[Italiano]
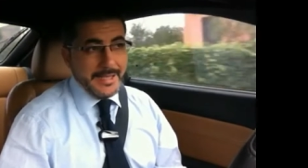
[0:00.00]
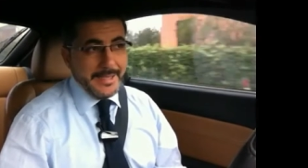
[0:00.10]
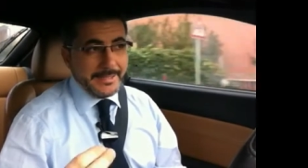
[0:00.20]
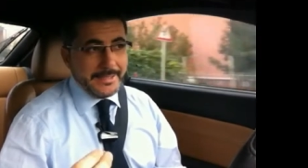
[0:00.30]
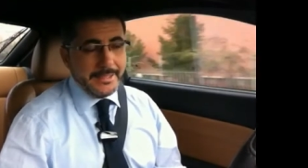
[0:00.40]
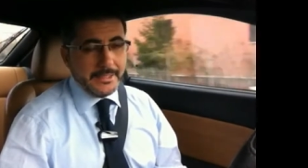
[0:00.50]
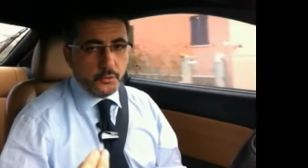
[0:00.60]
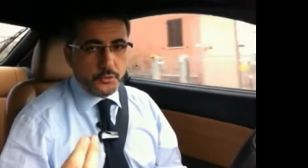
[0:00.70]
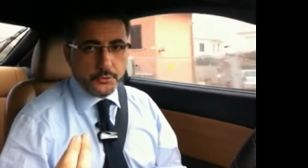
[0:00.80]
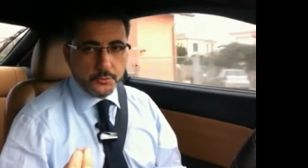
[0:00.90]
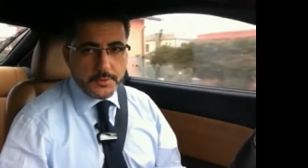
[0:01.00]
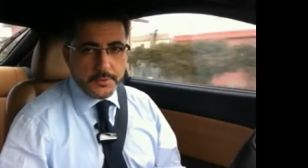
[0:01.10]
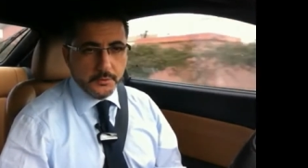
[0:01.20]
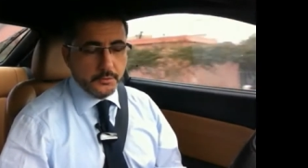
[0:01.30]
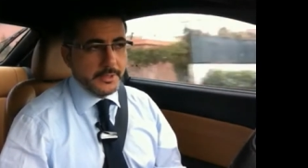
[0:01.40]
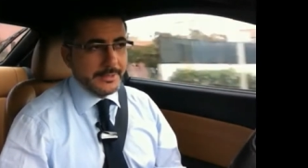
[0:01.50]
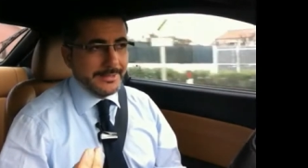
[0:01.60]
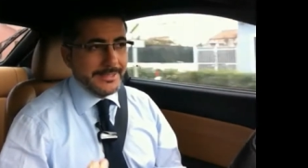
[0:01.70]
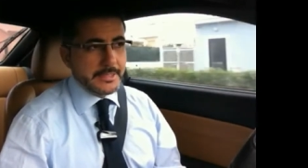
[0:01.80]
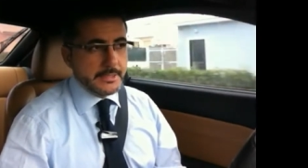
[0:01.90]
e che la costruzione
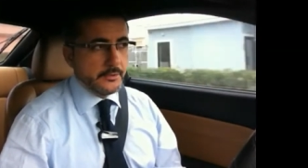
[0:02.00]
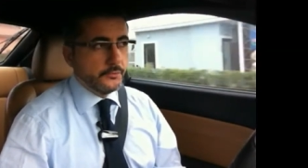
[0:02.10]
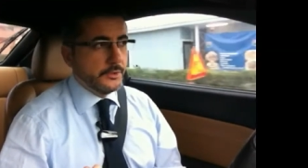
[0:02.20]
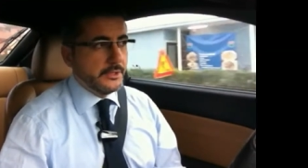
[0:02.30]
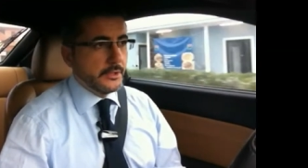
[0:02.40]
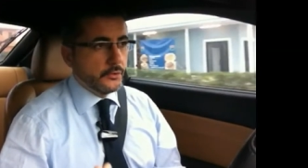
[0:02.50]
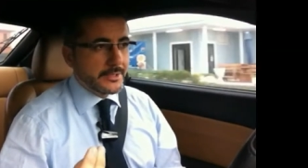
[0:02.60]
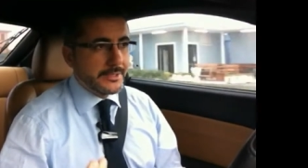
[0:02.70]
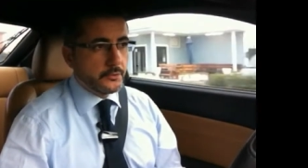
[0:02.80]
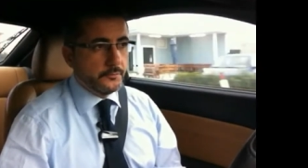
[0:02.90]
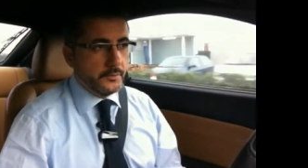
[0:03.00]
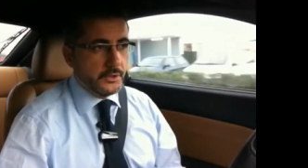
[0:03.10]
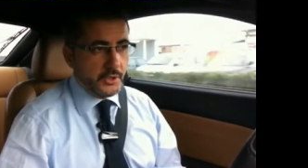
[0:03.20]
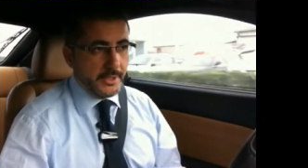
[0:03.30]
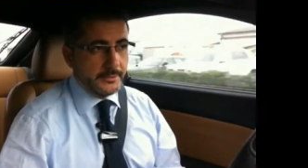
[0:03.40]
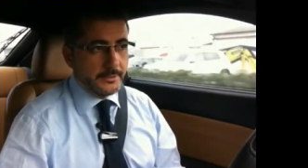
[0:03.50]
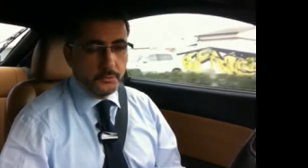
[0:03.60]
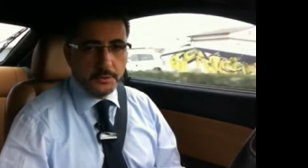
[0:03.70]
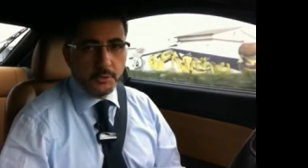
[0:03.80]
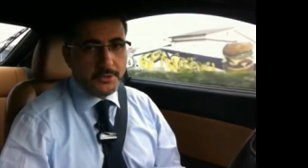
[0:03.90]
delle sezioni unite non sia convincente
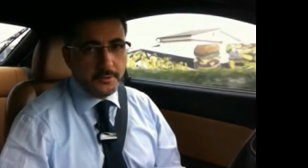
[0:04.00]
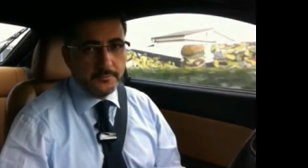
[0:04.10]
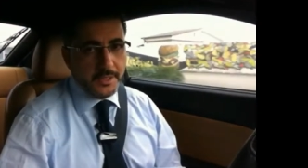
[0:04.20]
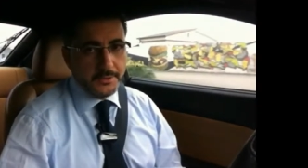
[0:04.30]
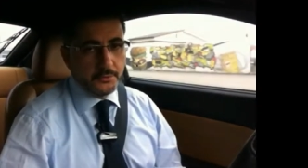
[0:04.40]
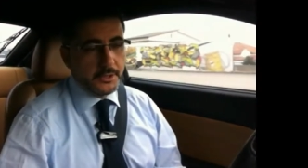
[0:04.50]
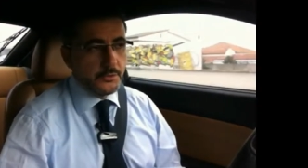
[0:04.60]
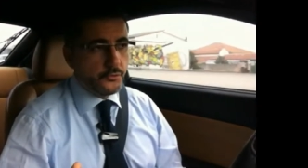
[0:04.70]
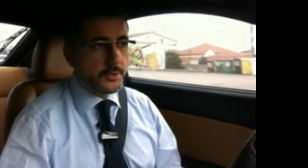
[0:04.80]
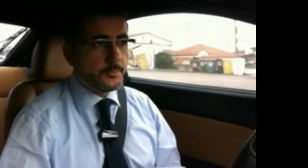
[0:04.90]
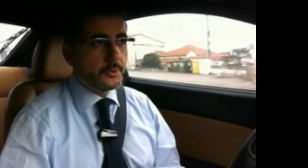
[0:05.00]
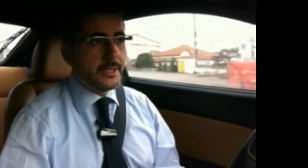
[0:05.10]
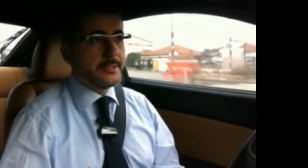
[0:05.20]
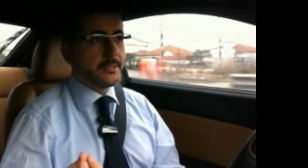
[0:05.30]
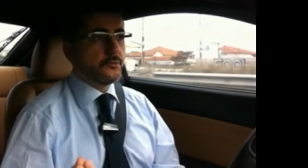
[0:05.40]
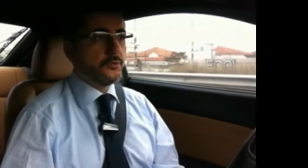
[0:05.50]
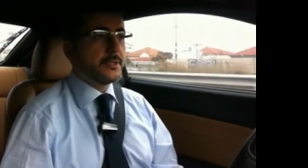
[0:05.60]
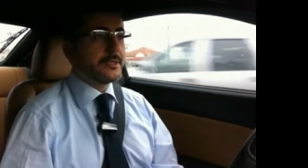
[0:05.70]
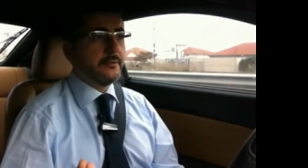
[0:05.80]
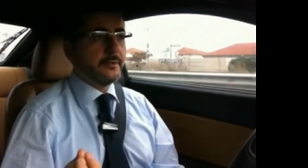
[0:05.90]
lo dimostra il fatto che la giurisprudenza
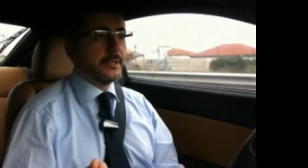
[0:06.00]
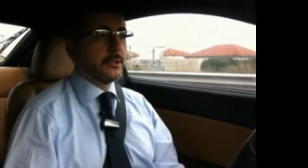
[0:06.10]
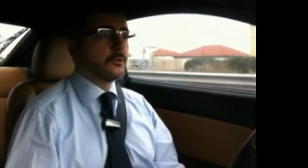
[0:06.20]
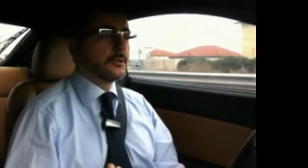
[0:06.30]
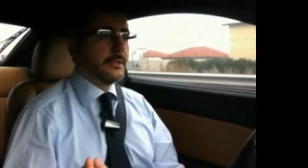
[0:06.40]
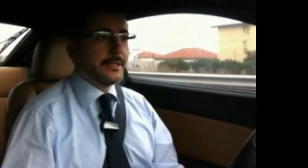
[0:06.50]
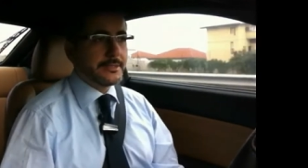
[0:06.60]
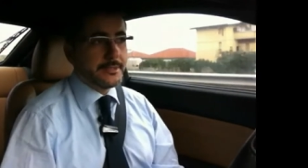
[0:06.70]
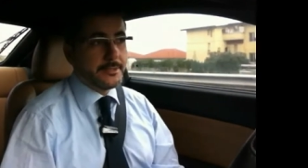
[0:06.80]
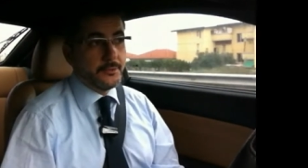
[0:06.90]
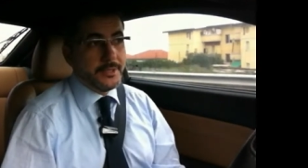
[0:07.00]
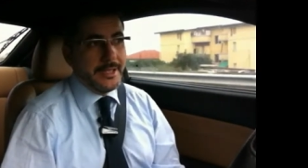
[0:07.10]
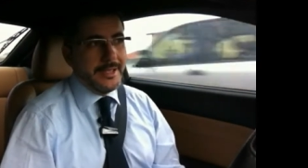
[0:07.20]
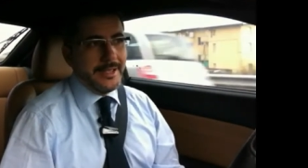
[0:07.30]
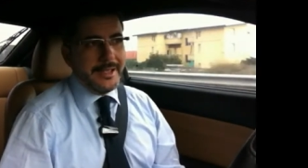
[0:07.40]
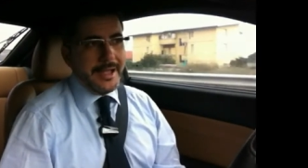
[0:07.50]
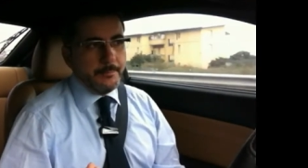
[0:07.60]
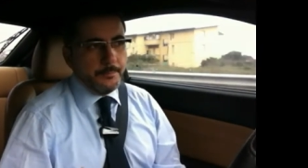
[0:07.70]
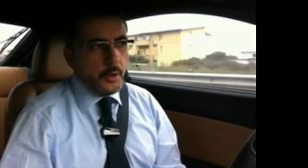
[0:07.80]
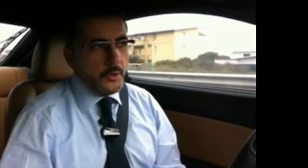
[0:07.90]
successiva della Corte di Cassazione
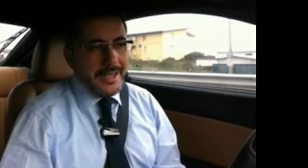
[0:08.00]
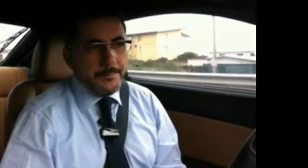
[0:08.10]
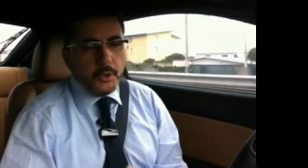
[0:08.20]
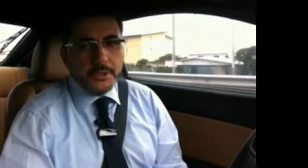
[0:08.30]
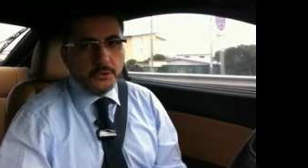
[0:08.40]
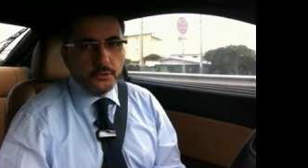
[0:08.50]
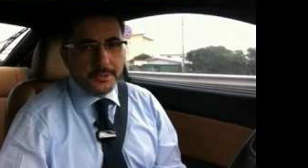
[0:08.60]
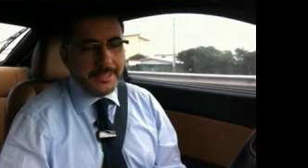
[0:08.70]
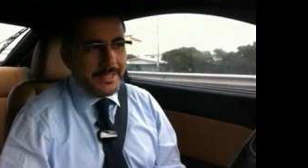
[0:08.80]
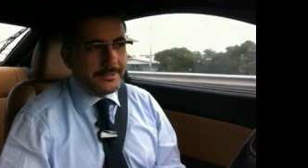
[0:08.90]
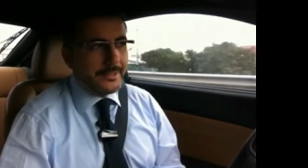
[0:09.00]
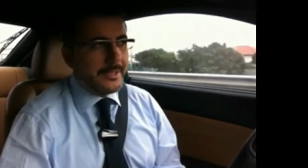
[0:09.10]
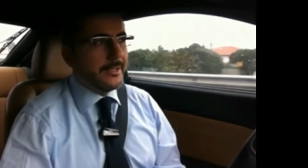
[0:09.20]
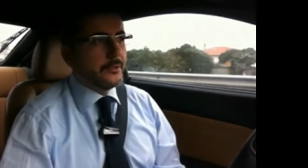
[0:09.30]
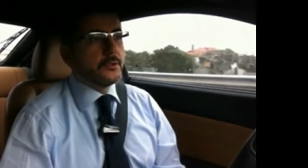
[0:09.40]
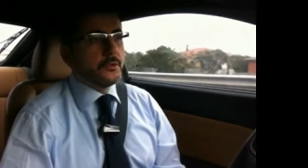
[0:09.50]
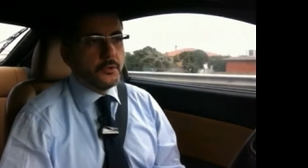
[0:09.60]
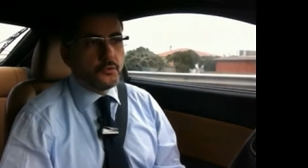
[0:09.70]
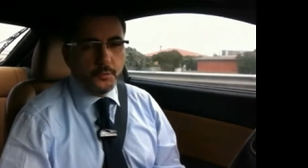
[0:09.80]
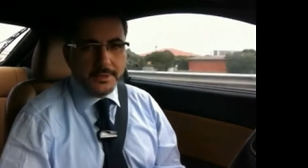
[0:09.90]
poi, è poi ritornata
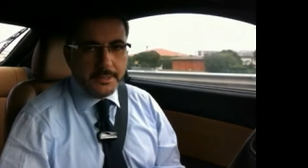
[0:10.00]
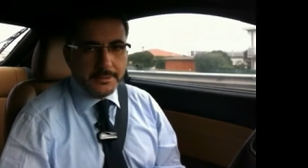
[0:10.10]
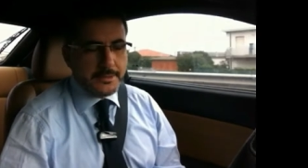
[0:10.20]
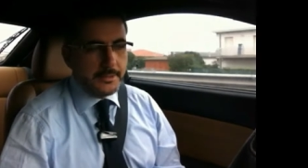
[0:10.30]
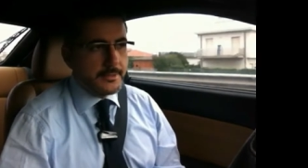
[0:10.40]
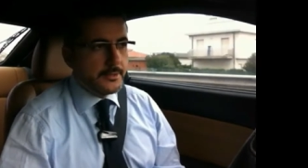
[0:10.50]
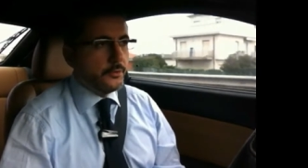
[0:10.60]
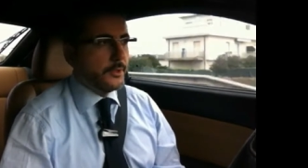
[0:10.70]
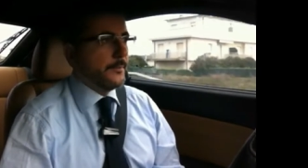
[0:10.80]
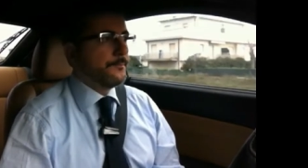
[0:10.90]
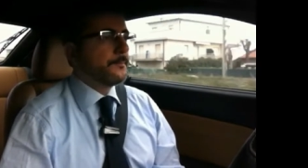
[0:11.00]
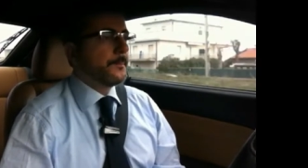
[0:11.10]
su questa distinzione.